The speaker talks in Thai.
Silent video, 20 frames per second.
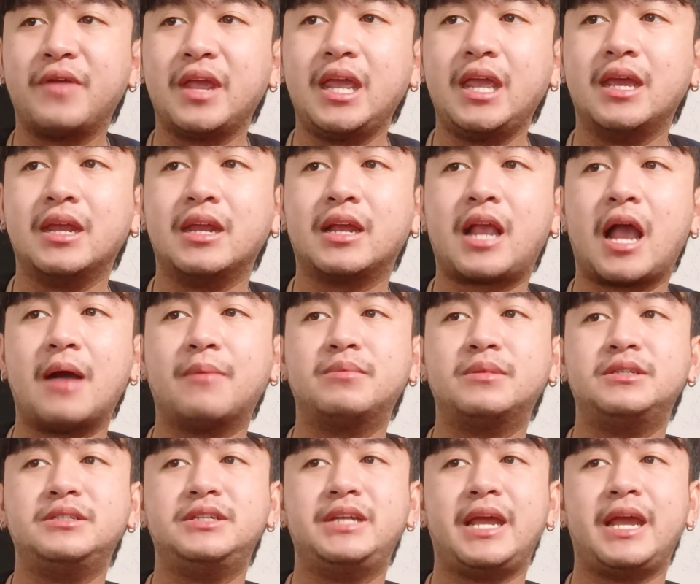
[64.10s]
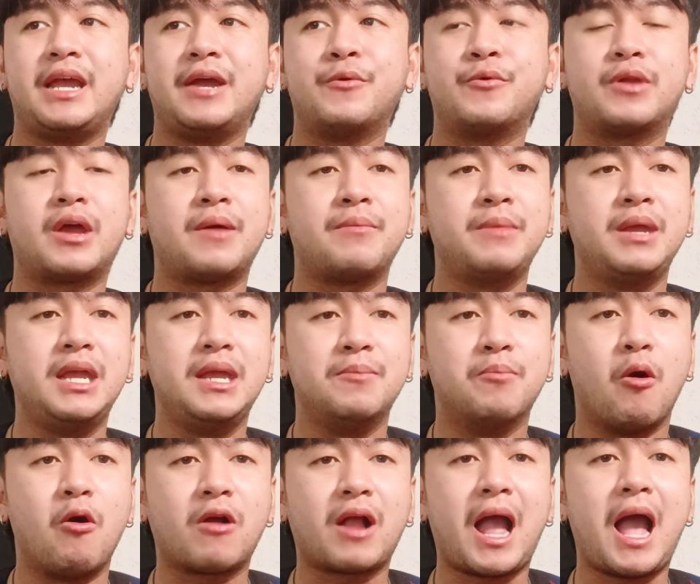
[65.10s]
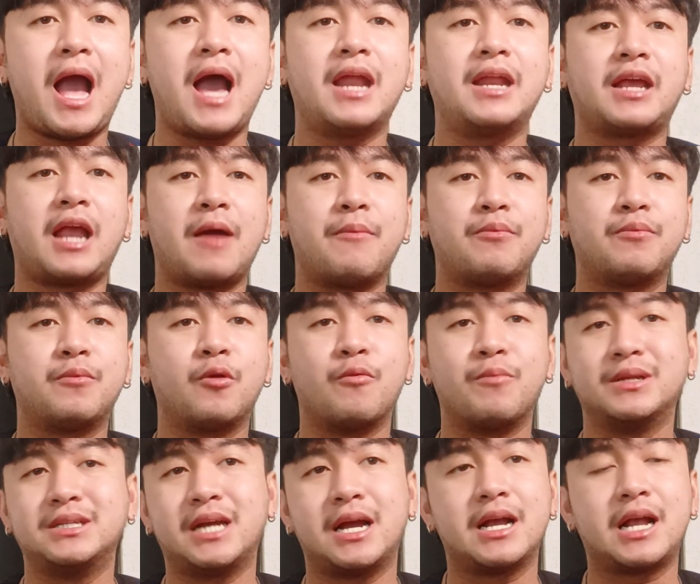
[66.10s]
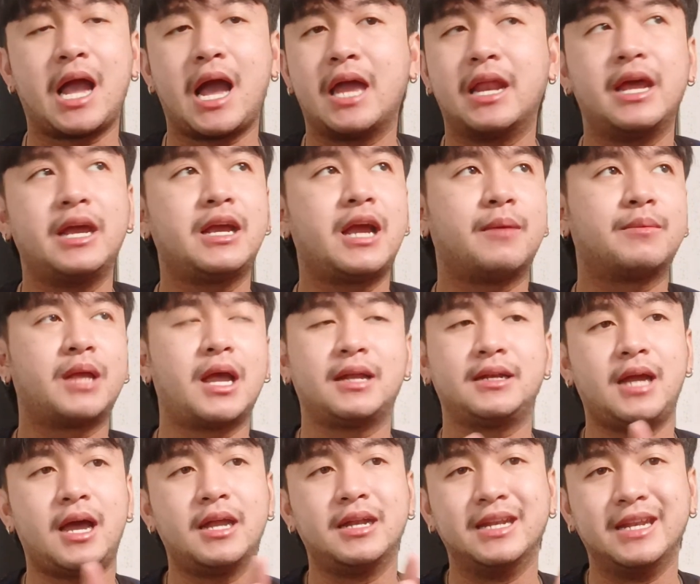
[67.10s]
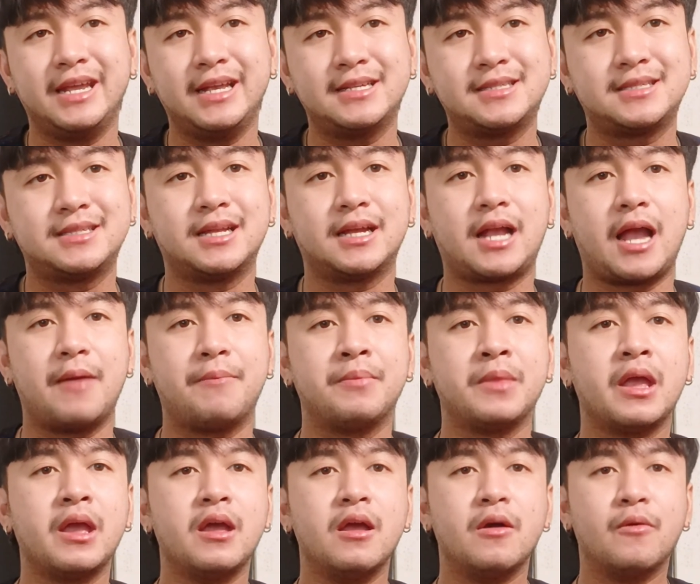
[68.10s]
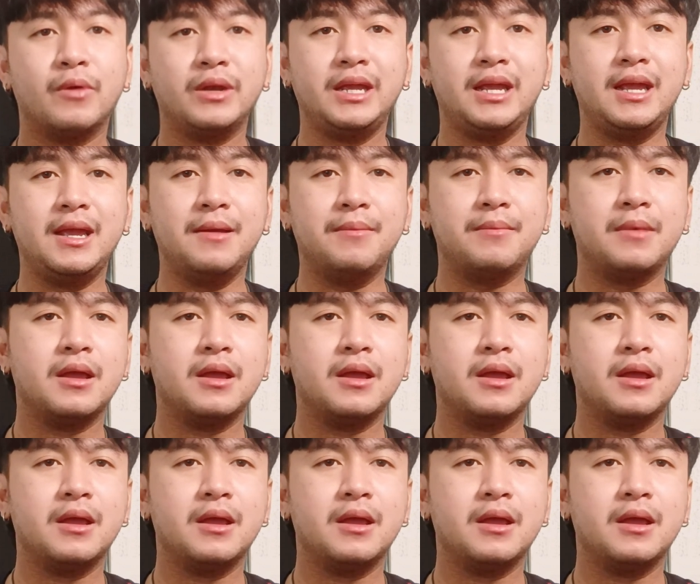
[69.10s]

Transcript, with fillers: ฟี่นะครับเดวรามีบอก้านะครับลงบัญชาการให้กับทางด้านนิสนะครับ วันนี้